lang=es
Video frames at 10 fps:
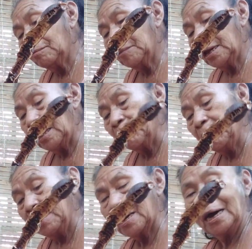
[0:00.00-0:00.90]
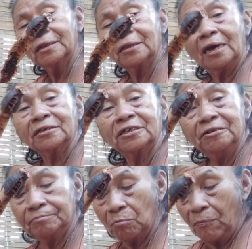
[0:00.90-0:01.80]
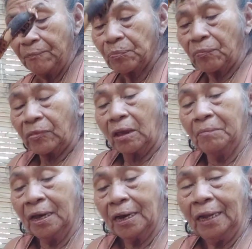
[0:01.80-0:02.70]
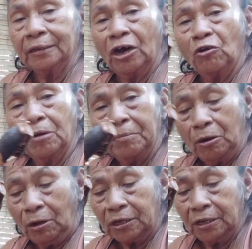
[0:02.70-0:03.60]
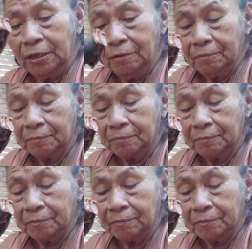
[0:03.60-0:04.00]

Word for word: Miren, a mí me encanta así. Me encanta comérmelo así.